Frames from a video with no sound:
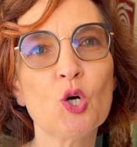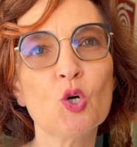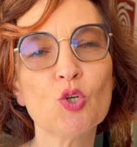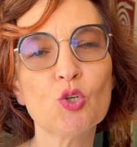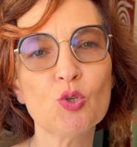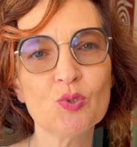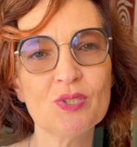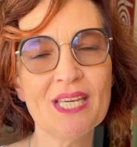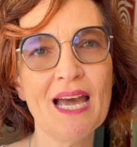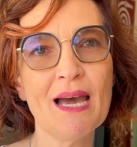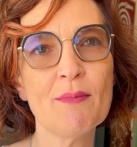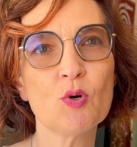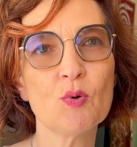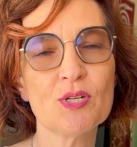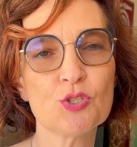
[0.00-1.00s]

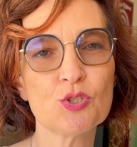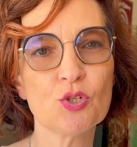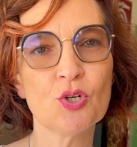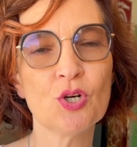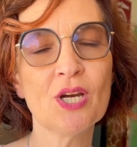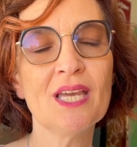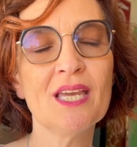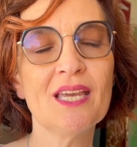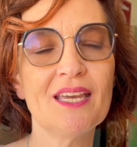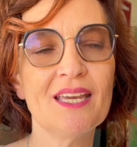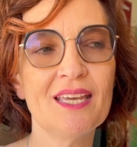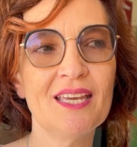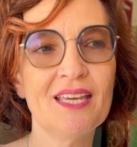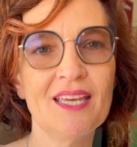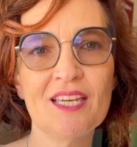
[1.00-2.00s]
concludiamo questo
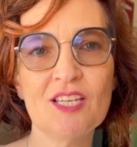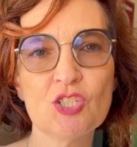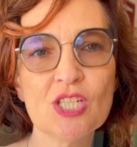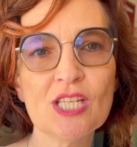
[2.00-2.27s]
eh,